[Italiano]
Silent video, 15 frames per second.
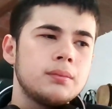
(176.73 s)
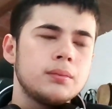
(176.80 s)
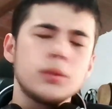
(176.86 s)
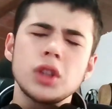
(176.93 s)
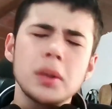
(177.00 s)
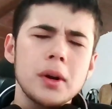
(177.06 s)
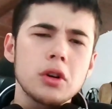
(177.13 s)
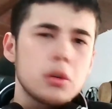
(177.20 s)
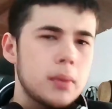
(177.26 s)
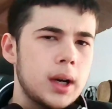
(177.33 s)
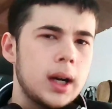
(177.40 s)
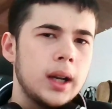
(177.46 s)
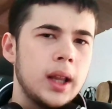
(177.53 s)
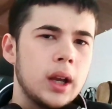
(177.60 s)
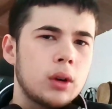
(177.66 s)
ci rimango
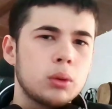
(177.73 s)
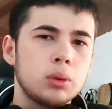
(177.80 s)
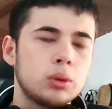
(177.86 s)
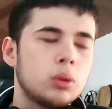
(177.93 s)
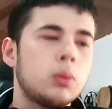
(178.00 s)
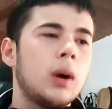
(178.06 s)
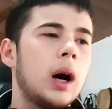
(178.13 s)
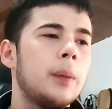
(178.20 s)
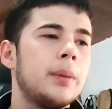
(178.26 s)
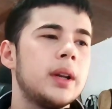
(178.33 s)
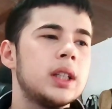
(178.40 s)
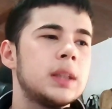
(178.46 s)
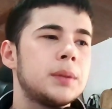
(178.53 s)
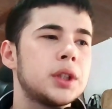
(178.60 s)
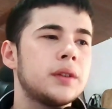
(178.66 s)
male, ecco, tutto qua, per
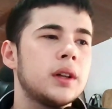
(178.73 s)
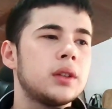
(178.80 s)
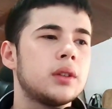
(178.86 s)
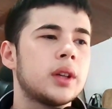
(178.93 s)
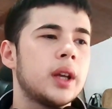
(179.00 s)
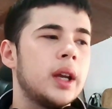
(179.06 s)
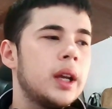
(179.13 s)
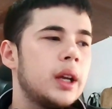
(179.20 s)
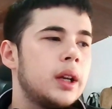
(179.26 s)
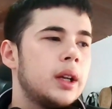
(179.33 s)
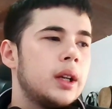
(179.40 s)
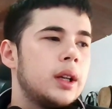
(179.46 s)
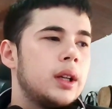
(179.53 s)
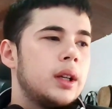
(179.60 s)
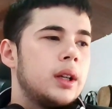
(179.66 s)
il semplice fatto che
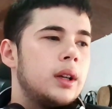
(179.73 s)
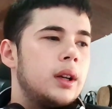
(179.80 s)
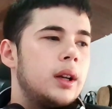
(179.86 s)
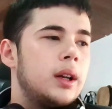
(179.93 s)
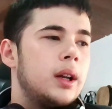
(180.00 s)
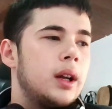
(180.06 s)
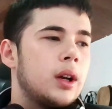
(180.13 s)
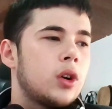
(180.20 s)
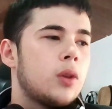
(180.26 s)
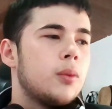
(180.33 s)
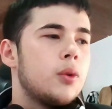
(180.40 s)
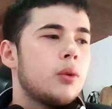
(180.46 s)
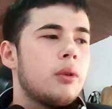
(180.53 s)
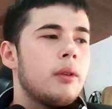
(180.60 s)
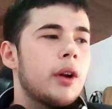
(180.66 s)
eh,
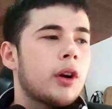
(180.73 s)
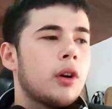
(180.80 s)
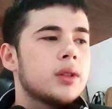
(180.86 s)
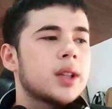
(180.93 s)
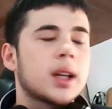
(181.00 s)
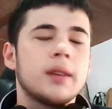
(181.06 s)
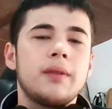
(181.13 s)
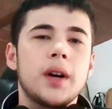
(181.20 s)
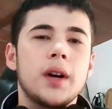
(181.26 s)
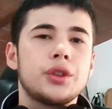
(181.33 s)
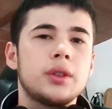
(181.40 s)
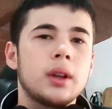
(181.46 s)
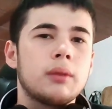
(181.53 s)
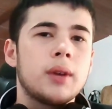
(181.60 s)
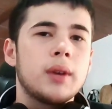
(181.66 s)
comunque è una cosa che faccio
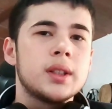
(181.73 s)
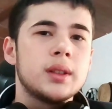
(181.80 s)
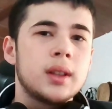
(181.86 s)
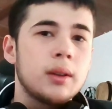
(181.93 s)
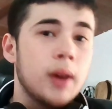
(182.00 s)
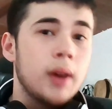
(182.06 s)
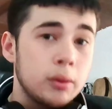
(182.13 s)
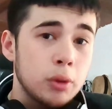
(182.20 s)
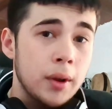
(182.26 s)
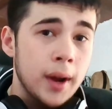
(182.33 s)
da quasi tre, due